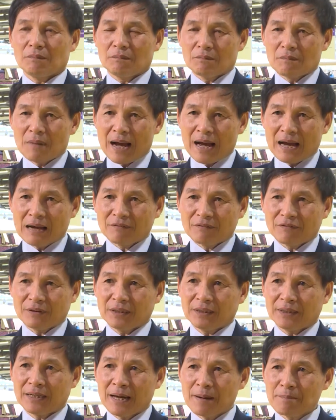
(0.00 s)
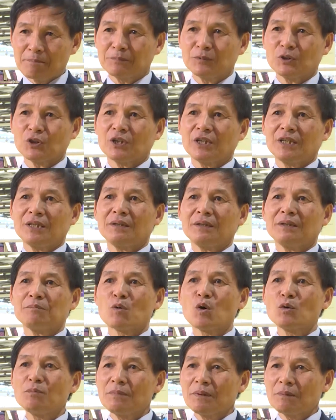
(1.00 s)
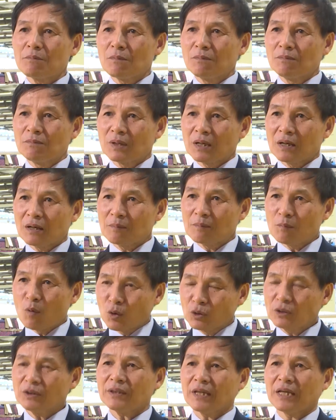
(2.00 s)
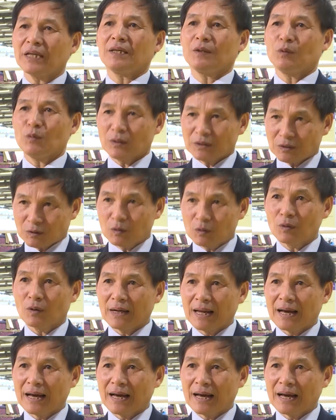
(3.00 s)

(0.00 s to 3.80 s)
3,5 cho đến 44 tỷ USD